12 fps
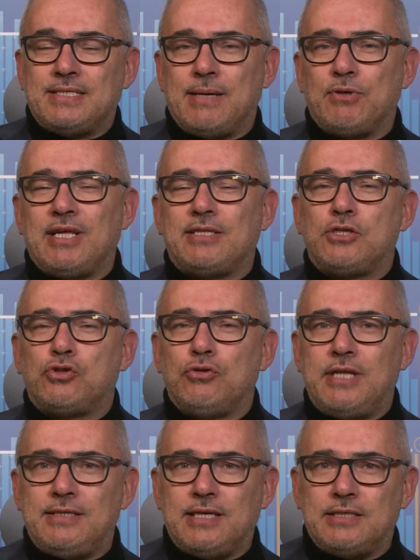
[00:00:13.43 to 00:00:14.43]
Siamo andati
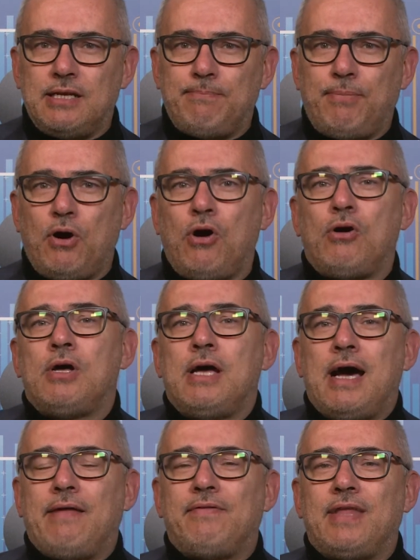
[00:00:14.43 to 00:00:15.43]
sul delta del Po,
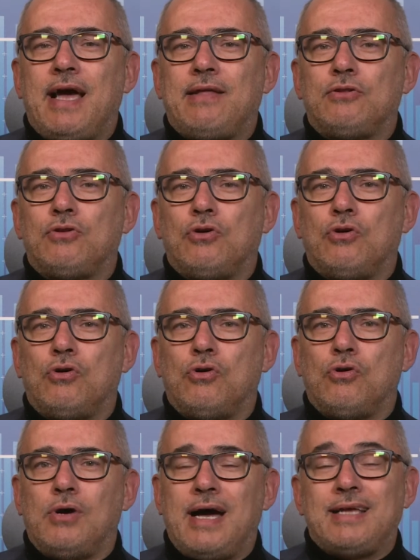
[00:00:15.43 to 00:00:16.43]

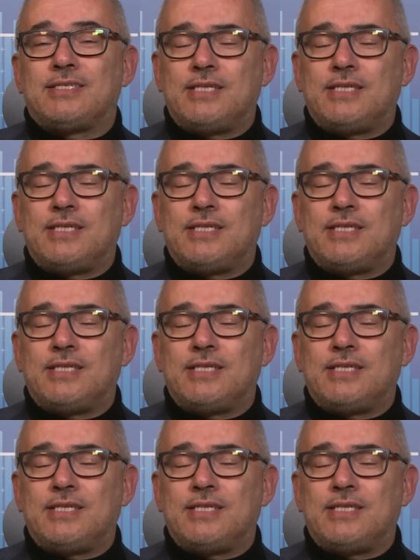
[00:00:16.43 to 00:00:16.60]
andando a